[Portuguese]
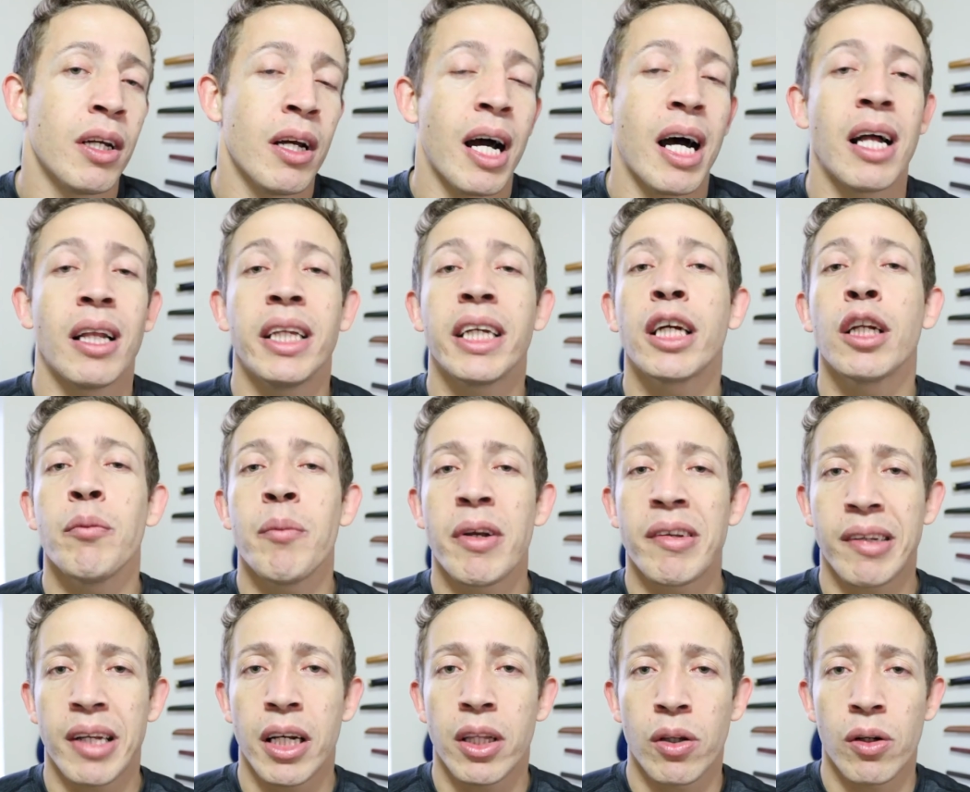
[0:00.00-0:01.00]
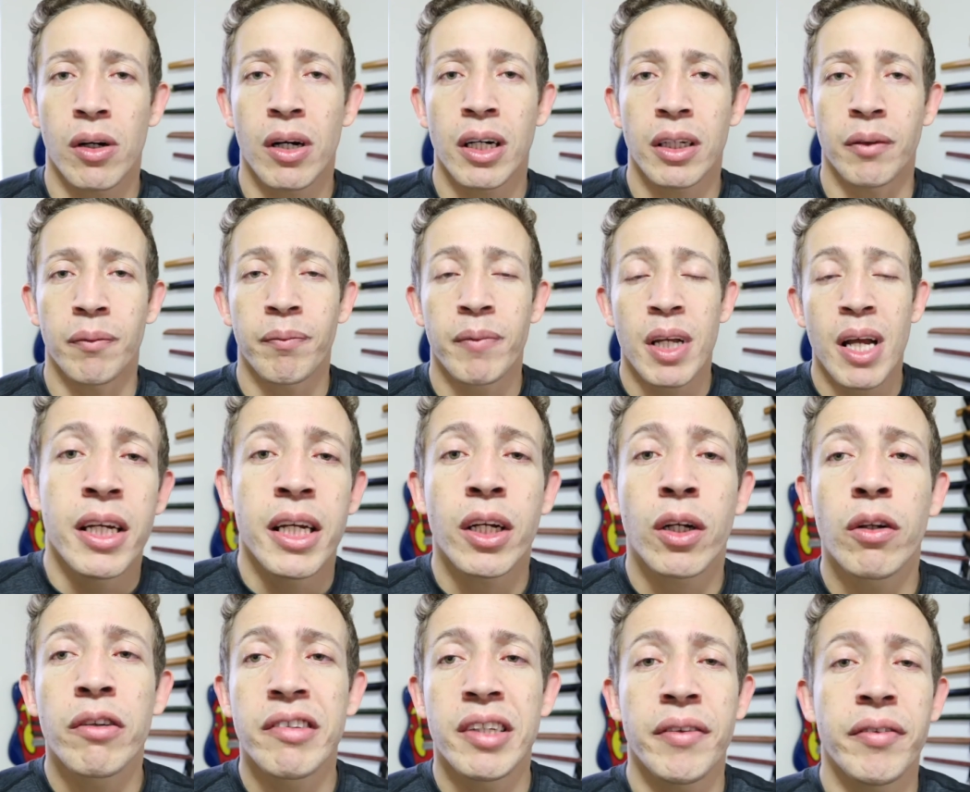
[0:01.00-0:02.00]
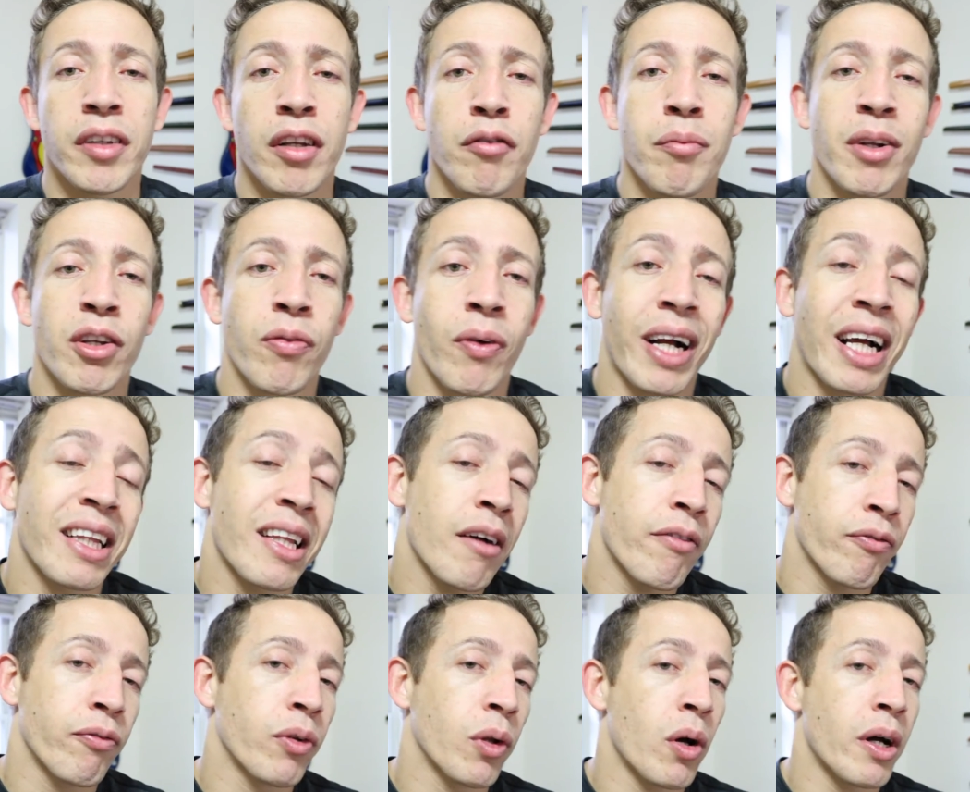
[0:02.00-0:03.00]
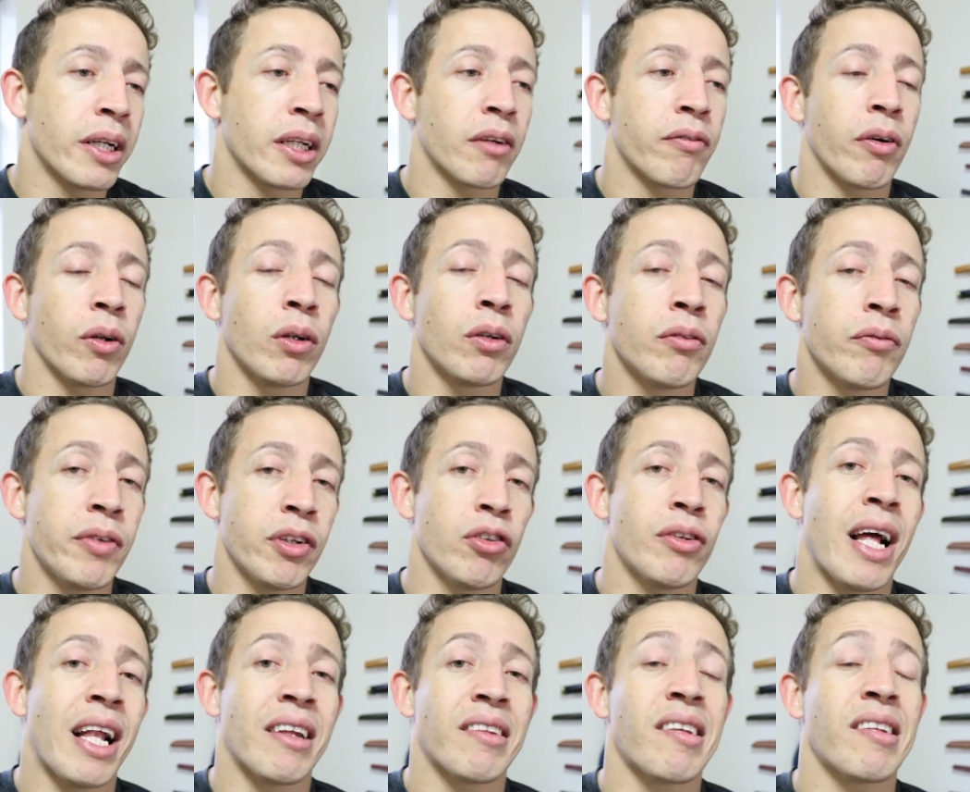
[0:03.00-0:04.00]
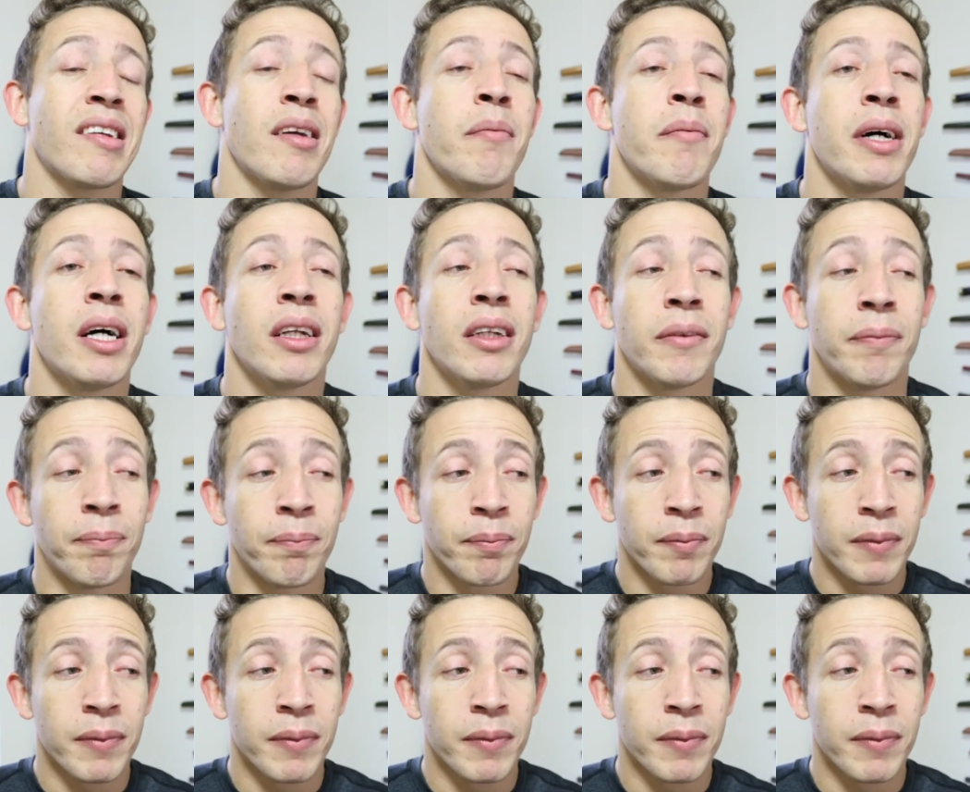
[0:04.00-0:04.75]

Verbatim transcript: Ah, liga no meu escritório. Inclusive, teve uma advogada da Flórida que falou num vídeo dela essa semana